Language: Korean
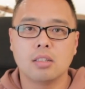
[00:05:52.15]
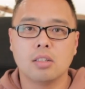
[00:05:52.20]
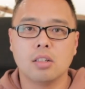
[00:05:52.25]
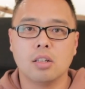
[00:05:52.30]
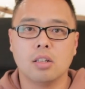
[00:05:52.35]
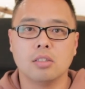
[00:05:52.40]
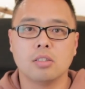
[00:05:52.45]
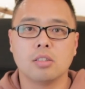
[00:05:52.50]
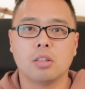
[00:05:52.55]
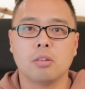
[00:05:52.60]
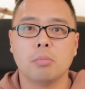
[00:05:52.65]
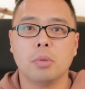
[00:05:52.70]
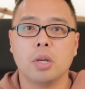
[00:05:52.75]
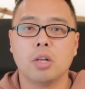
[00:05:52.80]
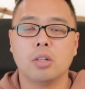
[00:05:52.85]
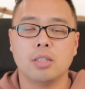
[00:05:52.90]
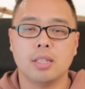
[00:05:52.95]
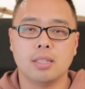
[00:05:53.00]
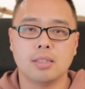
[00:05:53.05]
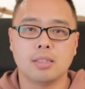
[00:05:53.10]
그런
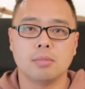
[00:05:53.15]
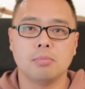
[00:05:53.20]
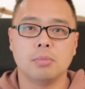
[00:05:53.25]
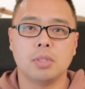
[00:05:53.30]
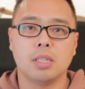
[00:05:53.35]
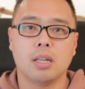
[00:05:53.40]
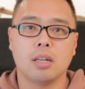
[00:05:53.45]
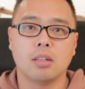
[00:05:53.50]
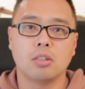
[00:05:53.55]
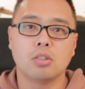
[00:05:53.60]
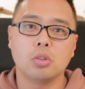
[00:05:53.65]
성명을 냈습니다.